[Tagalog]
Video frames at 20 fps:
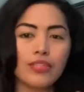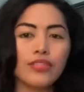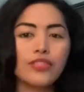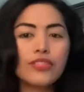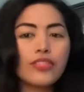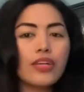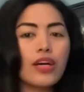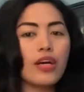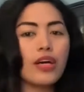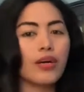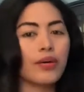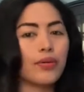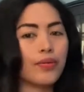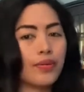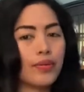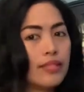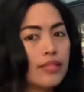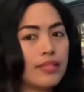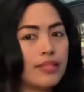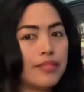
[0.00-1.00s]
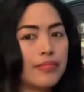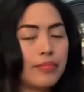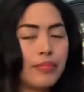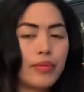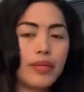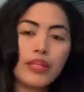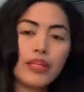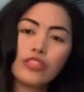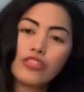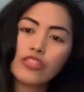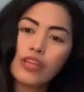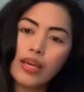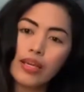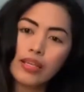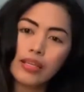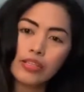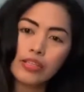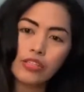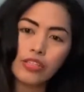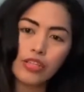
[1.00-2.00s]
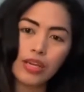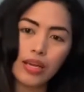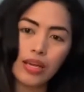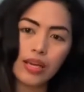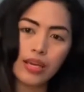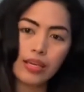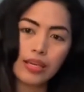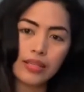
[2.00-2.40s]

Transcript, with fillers: So, made in China siya.